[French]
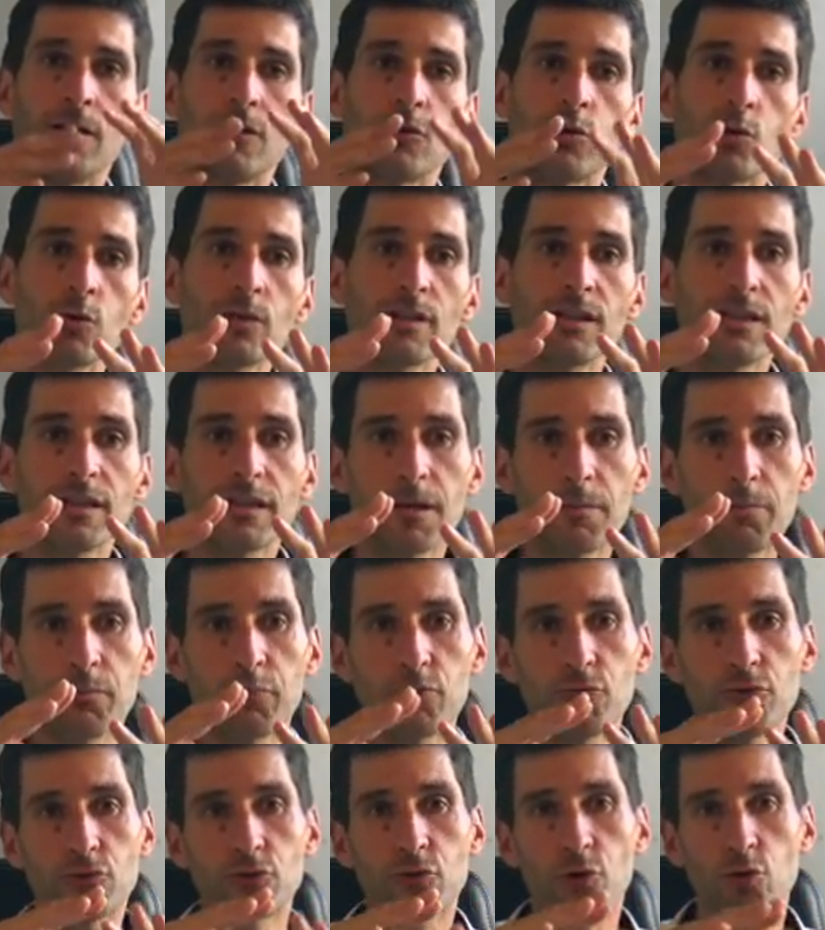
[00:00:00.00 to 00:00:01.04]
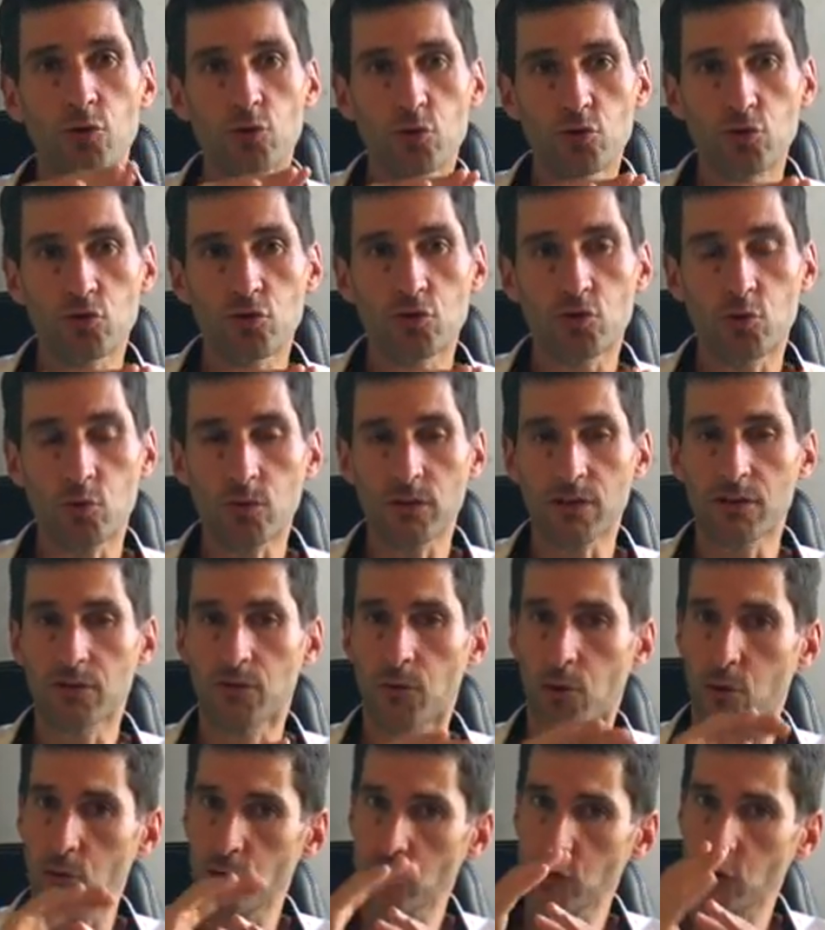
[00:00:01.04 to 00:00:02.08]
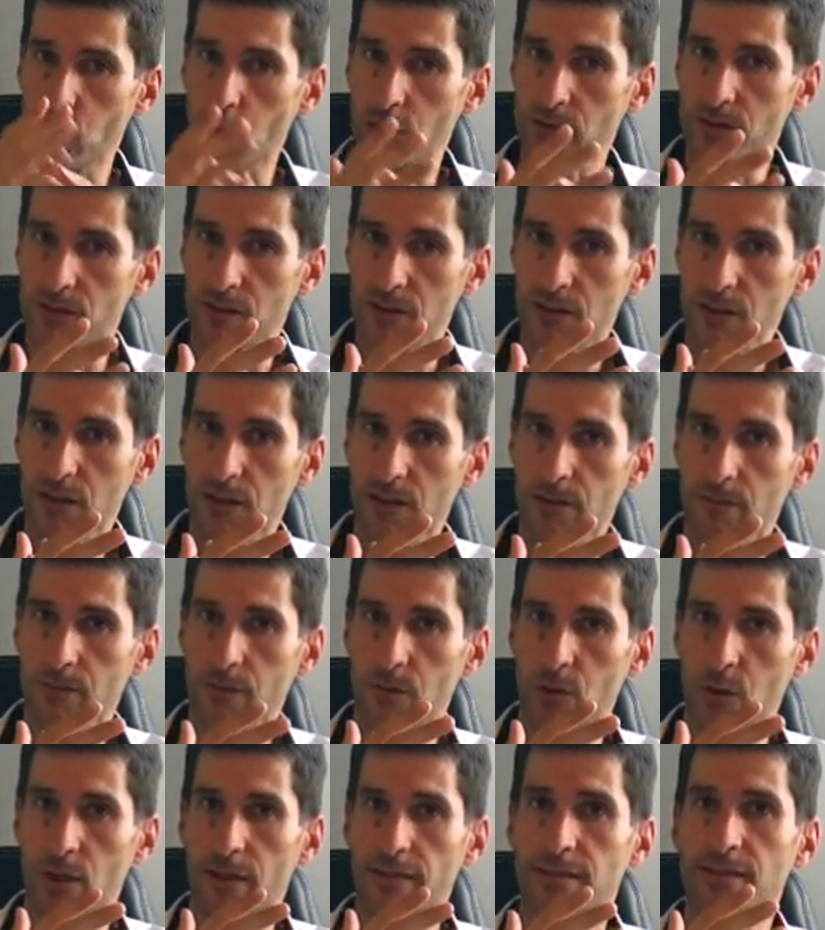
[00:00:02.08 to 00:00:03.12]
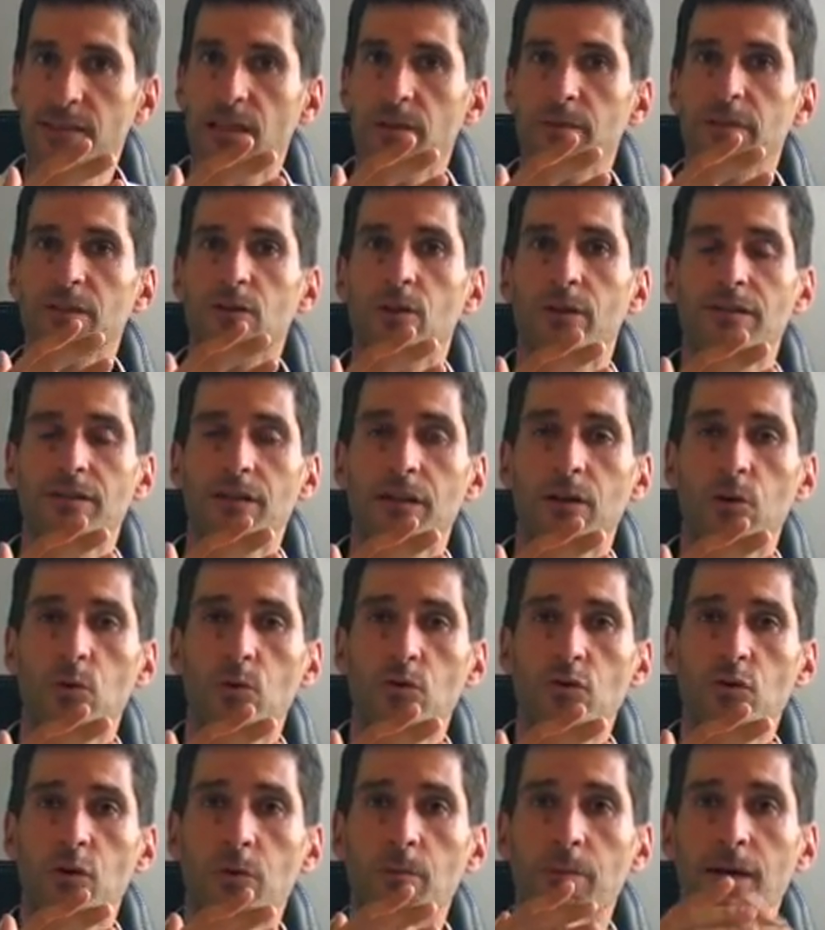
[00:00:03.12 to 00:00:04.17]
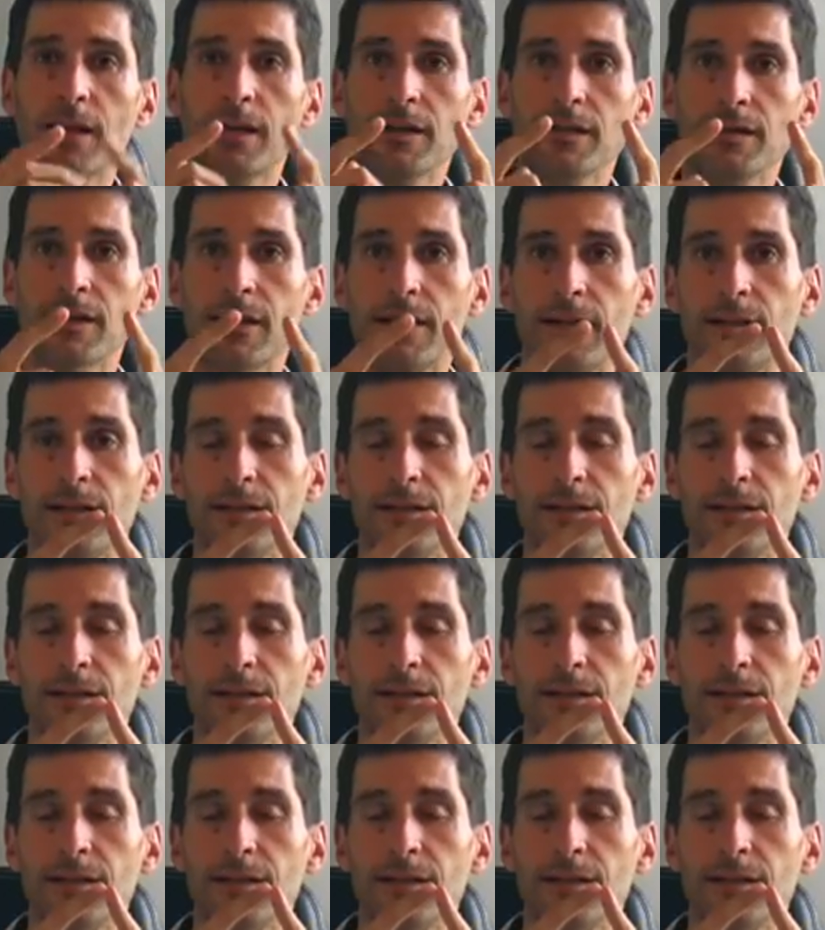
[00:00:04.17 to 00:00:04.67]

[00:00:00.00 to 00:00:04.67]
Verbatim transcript: Donc il y a plusieurs notions qui vont ressortir dans la dynamique de la sclérose en plaques.